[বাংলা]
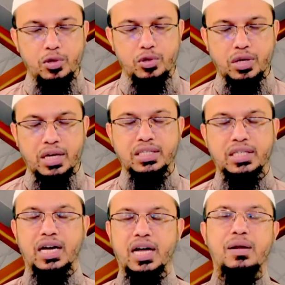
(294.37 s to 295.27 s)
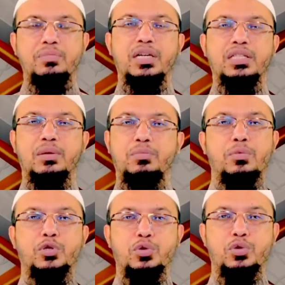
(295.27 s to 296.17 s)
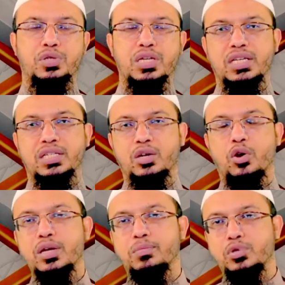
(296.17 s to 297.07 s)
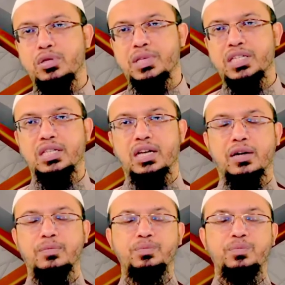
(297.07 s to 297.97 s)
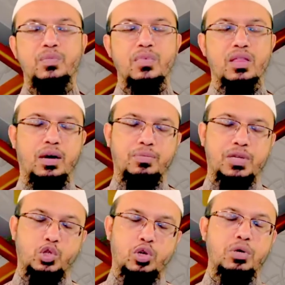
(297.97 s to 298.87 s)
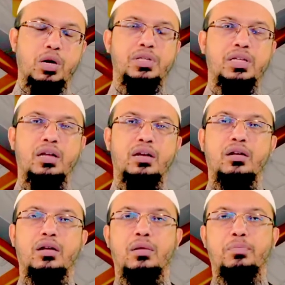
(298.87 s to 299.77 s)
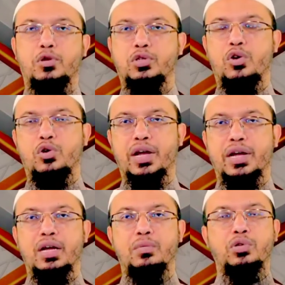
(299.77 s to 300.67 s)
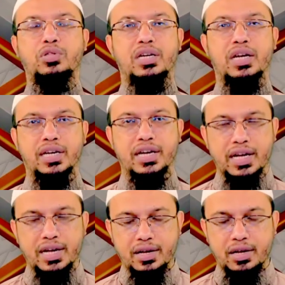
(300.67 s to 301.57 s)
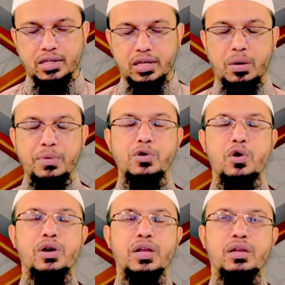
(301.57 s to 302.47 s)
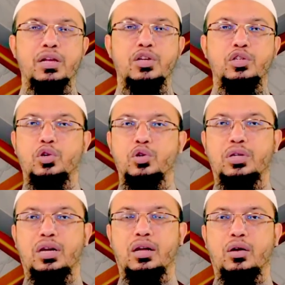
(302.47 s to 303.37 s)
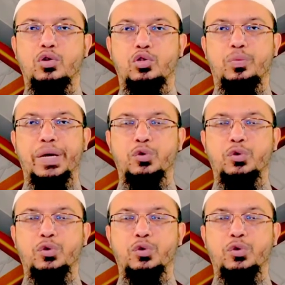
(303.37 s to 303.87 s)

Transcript: অবৈধ কাজকে হারাম কাজকে প্রমোশন করতে এসেছে অনেক মুসলিম দেশে তারা আপনার সমকামিতার প্রচারণায় এবং সেটাকে স্বাভাবিককরণের জন্য তারা অর্থ